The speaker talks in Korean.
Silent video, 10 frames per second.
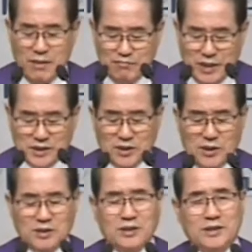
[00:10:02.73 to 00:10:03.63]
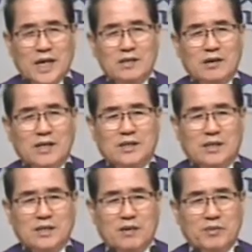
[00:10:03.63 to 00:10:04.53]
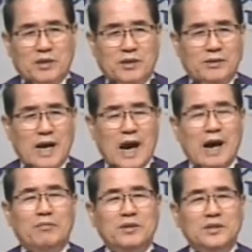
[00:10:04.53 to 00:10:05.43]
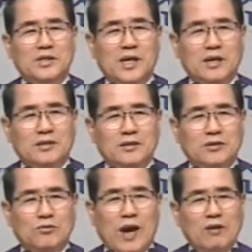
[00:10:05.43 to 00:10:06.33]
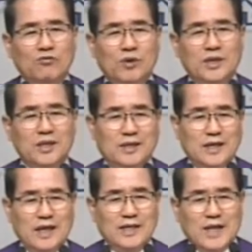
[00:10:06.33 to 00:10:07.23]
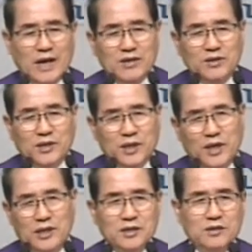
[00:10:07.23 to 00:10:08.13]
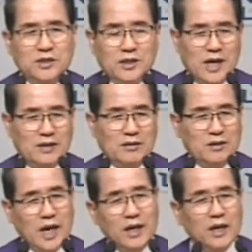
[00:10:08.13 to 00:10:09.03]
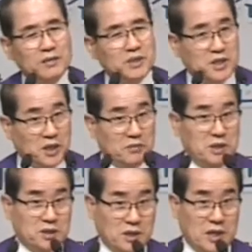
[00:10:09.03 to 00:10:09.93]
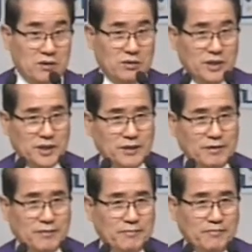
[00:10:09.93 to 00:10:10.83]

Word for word: 앞에서 그 자녀가 산다면 아버지의 그 왕권이 자녀들에게 이어지게 하는 것, 하나님이 책임지신다는 거예요.